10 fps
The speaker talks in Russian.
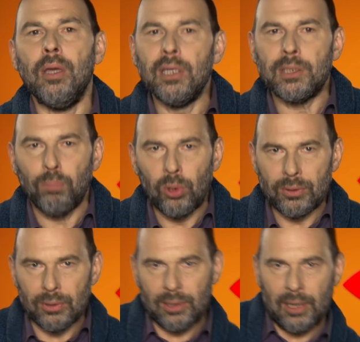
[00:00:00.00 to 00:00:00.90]
и
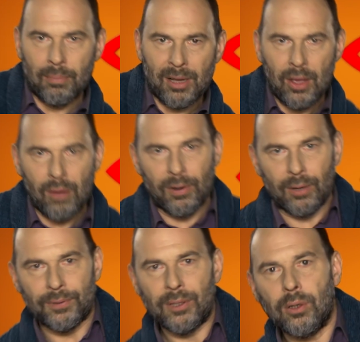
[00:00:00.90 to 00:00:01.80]
использует для
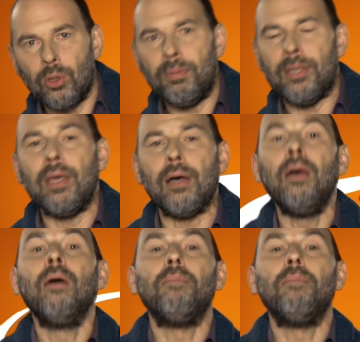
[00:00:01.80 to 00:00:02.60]
маневров на глубине.